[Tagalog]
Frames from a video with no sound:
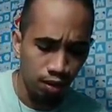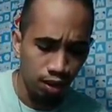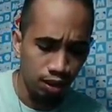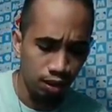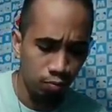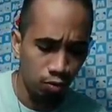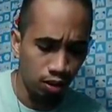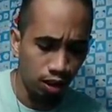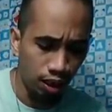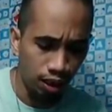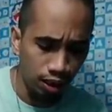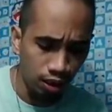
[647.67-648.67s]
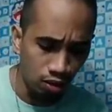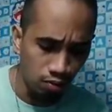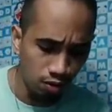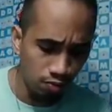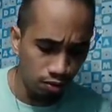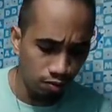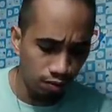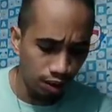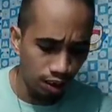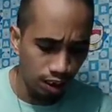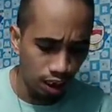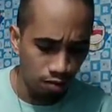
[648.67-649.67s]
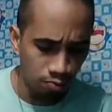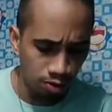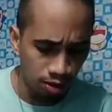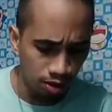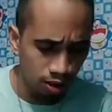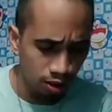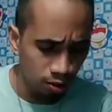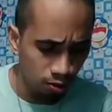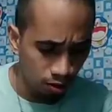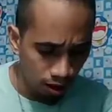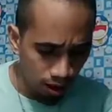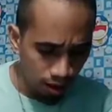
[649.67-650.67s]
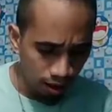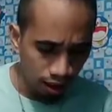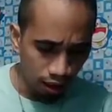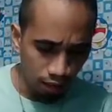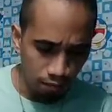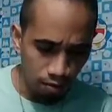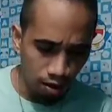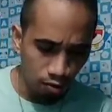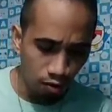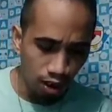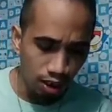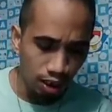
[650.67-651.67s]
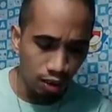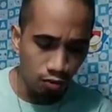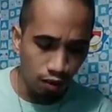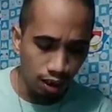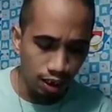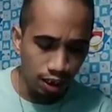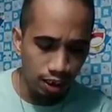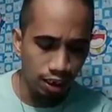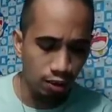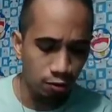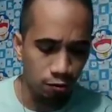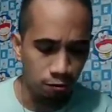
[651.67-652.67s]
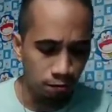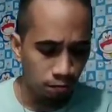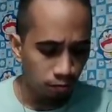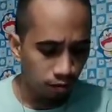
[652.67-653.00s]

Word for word: siya po ang nakikita ko magbibigay ng upset dito sa number 1 and 1A na to